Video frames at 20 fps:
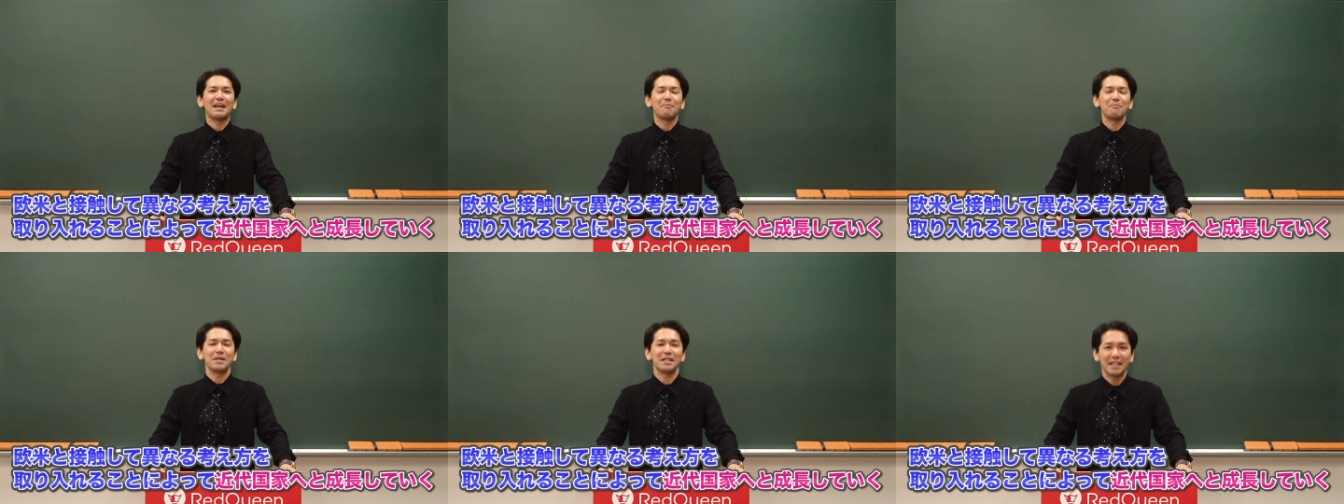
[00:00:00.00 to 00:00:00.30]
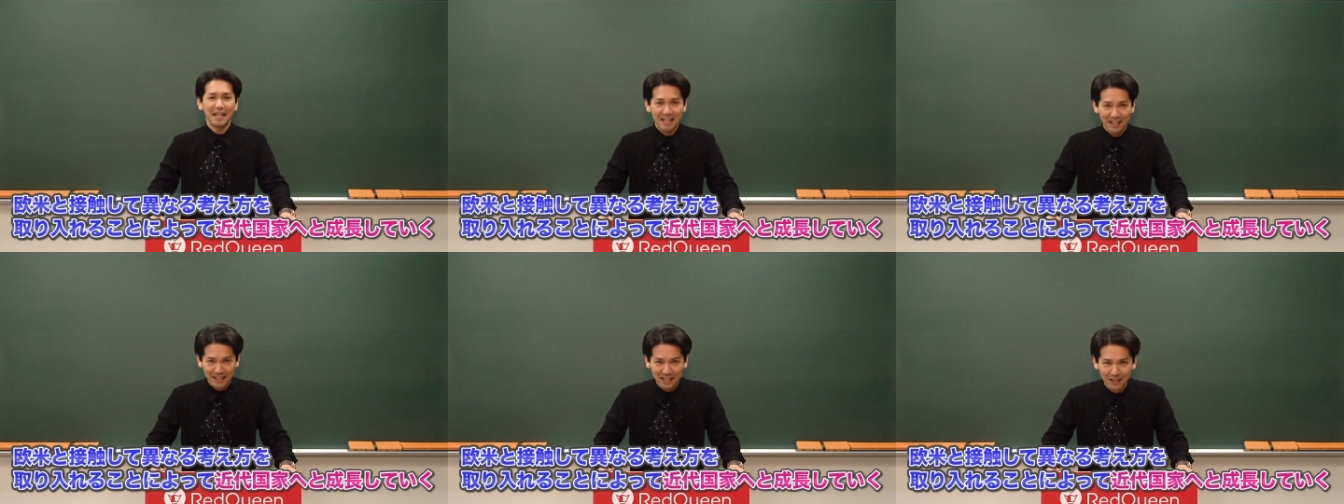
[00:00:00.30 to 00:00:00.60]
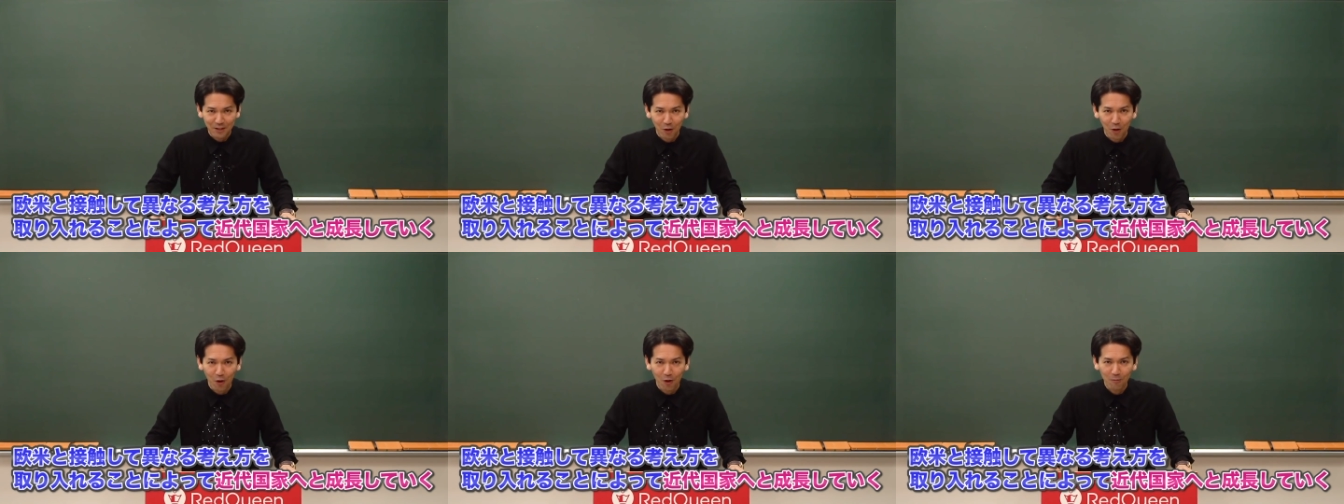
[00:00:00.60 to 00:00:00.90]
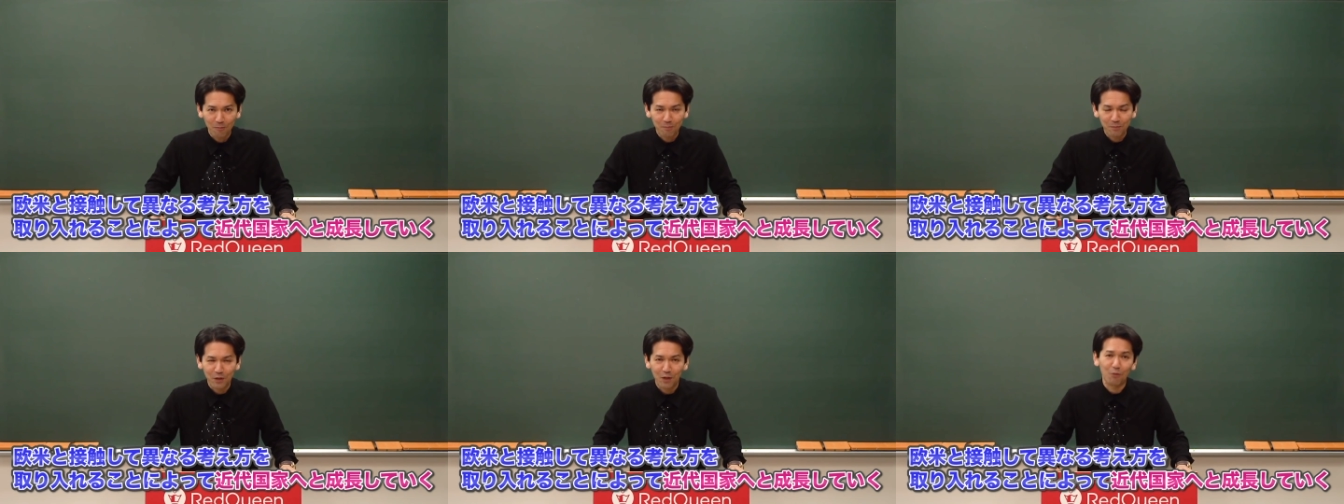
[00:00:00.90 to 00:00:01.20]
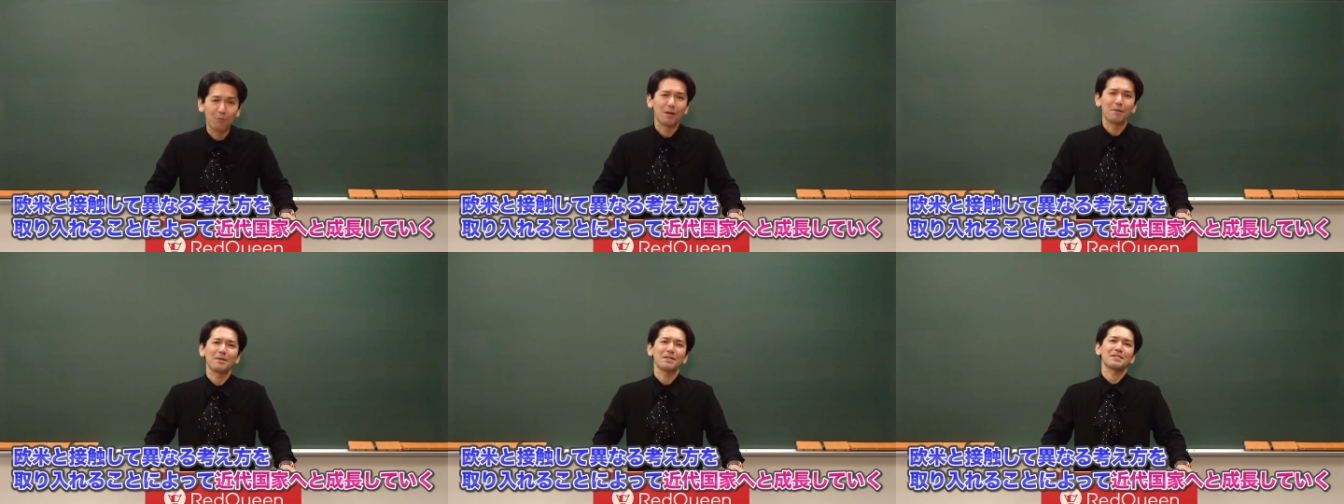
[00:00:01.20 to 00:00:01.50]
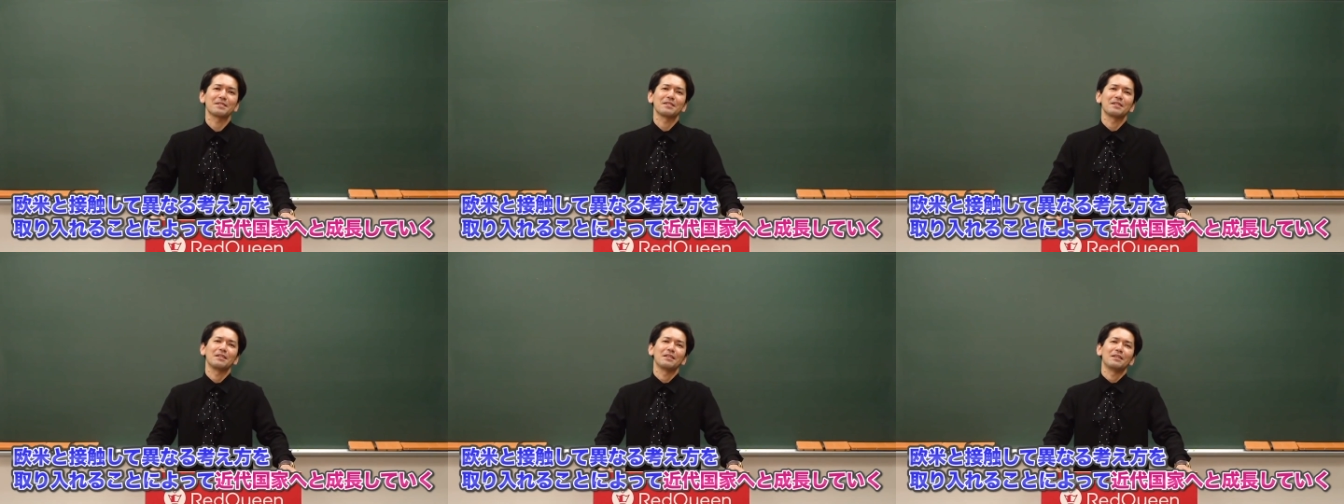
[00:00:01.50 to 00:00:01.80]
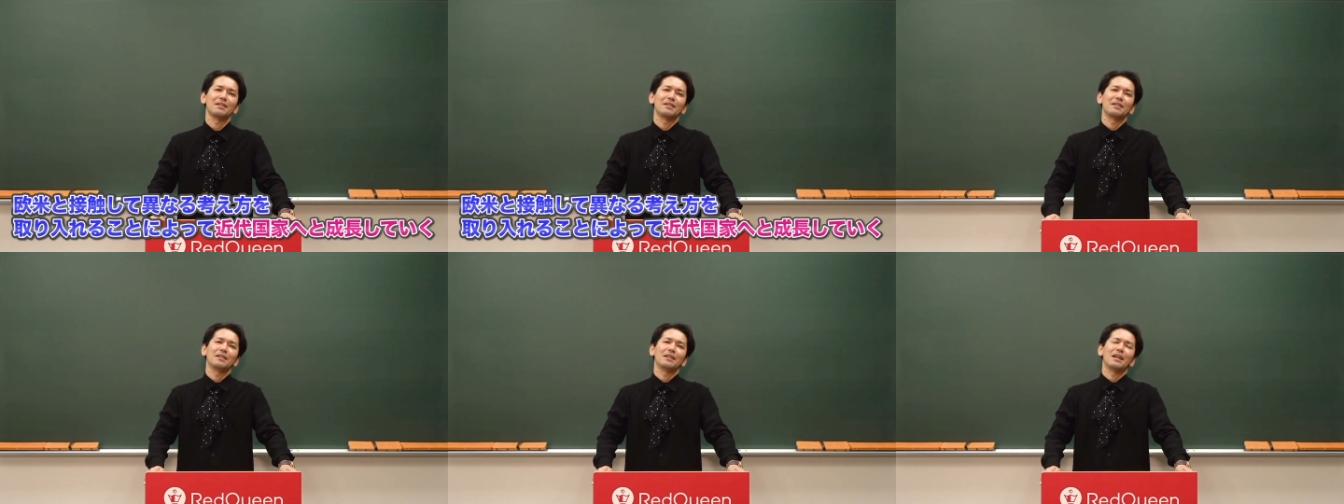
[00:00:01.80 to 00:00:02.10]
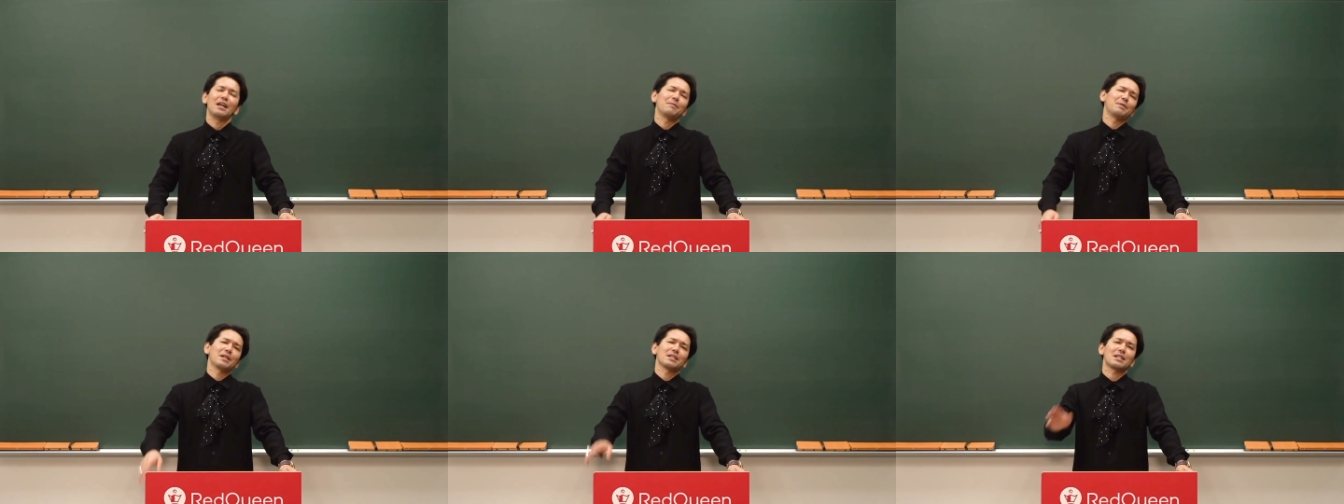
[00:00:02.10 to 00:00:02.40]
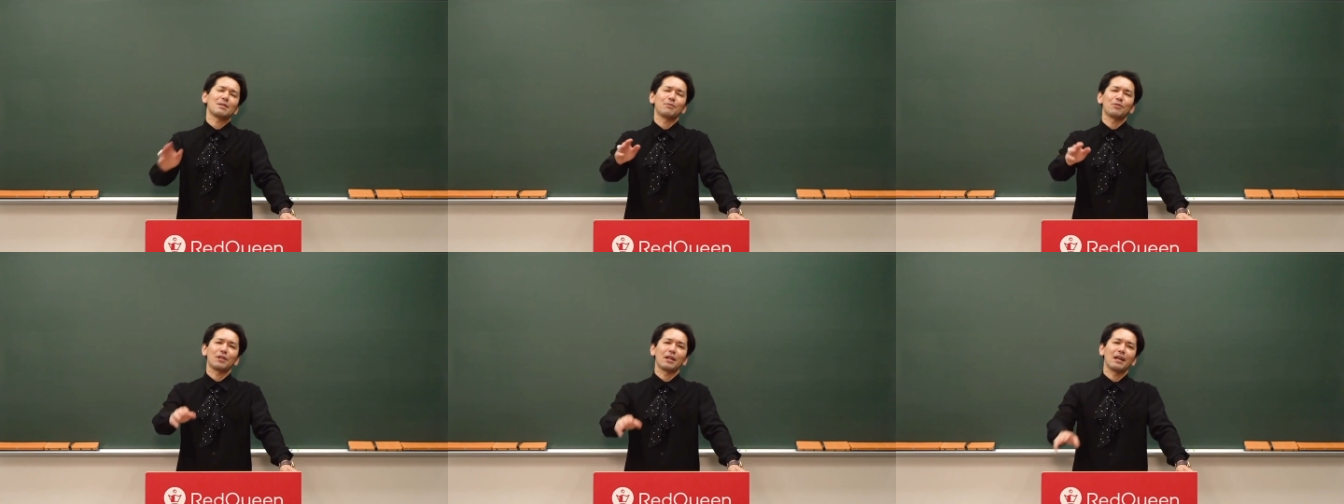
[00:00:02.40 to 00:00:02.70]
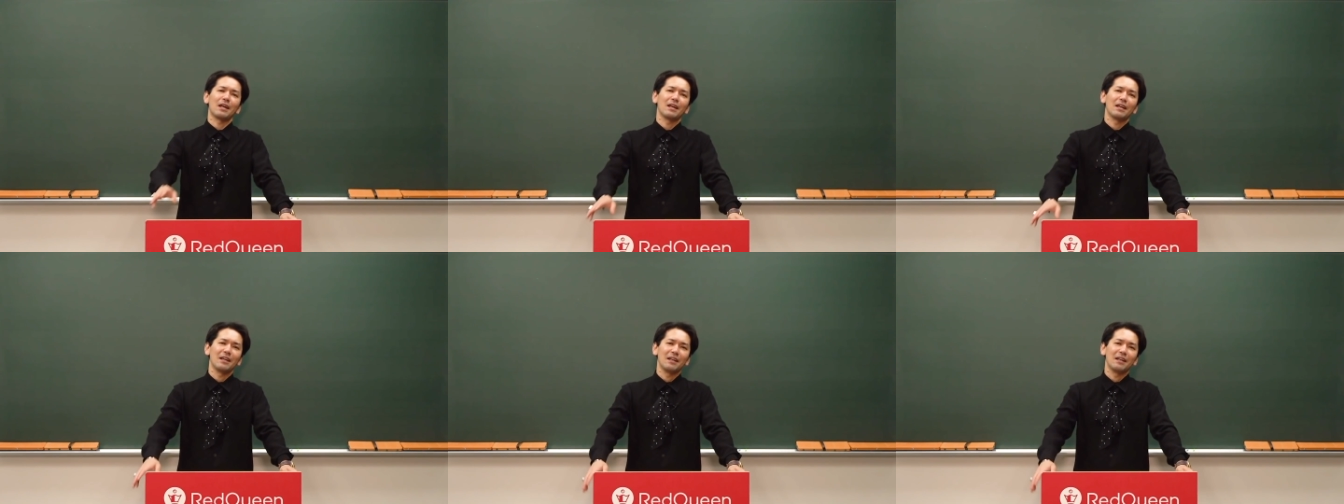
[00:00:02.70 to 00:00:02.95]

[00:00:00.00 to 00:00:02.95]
見ていきたいと思います。え皆さんもね、